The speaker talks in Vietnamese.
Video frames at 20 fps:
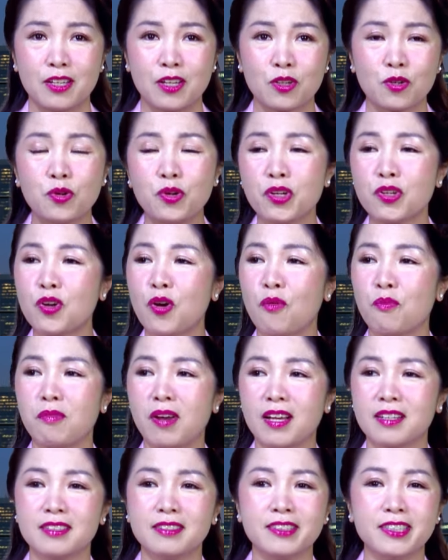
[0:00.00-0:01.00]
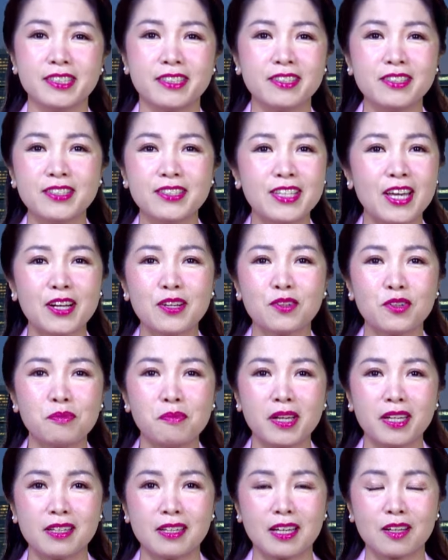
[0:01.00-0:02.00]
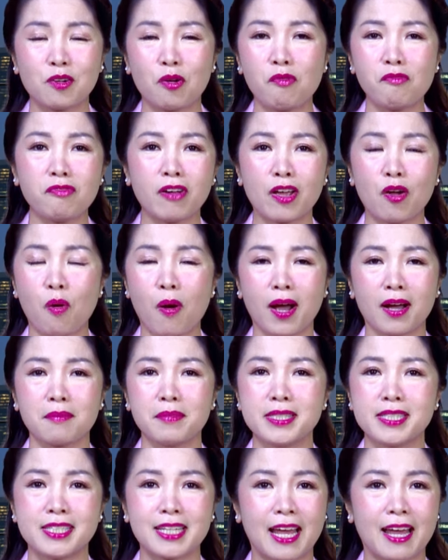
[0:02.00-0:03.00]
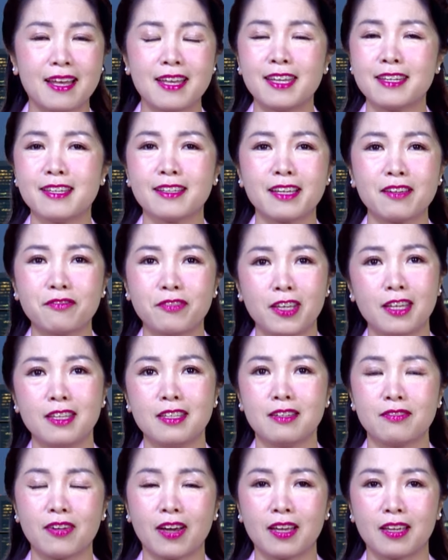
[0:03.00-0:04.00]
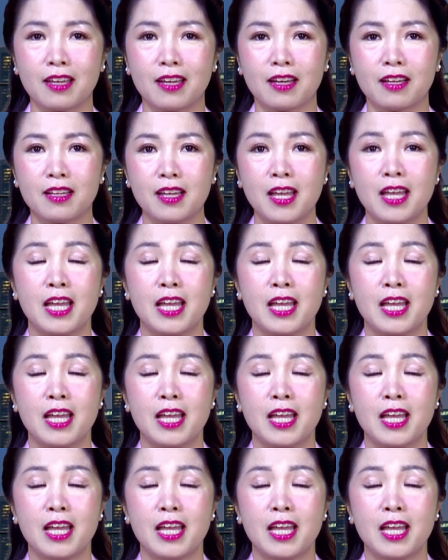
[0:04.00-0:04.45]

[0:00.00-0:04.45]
Cuối cùng là người thường dân của mình là cũng phải oằn mình trả hết những cái phí như vậy à.